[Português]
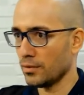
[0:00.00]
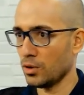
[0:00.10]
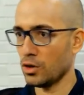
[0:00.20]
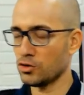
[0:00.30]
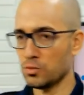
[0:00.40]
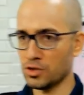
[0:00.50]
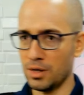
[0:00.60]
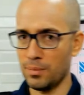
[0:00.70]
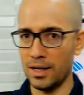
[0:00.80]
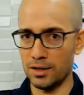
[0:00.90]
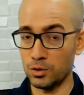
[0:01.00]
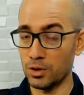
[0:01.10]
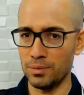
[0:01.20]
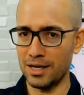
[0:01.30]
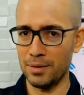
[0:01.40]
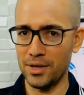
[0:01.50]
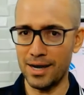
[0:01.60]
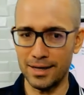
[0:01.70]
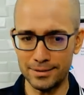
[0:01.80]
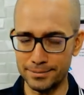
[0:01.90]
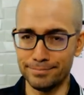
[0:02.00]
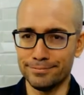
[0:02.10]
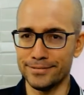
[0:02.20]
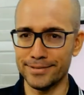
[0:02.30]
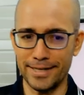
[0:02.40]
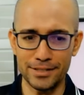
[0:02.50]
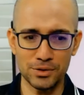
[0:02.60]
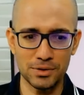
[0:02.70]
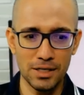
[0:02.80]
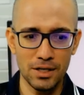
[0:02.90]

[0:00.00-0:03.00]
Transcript: nós vamos trabalhar, estou olhando para a câmera errada, fantástico.